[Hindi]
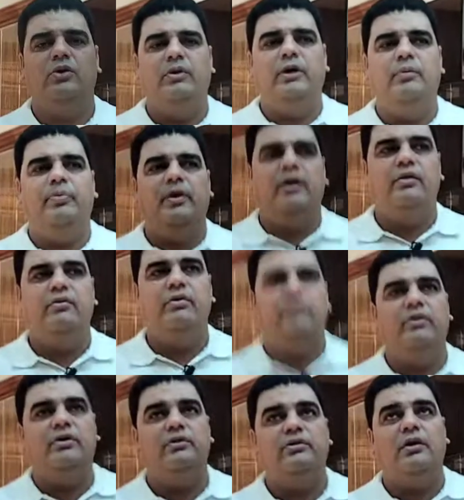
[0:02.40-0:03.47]
मेरे प्यारे
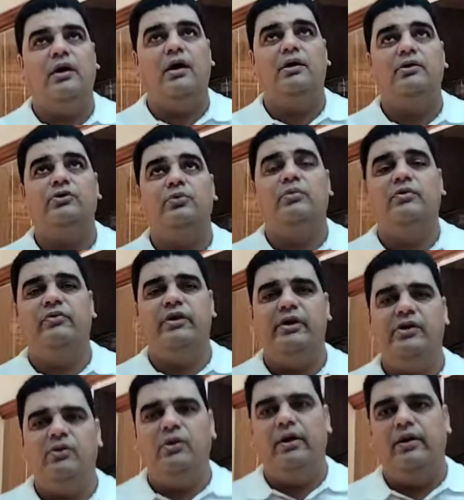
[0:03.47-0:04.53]
व्यूवर्स आज जो मैं
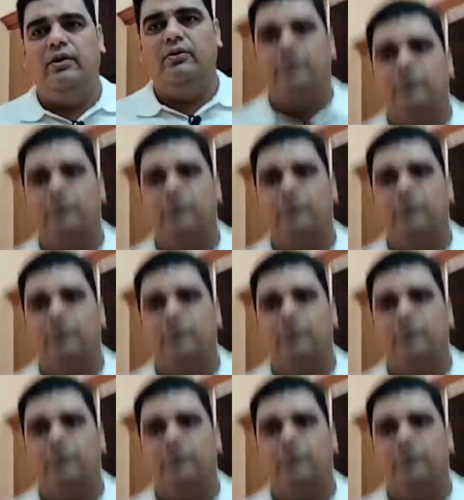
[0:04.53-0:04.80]
वीडियो लाया हूँ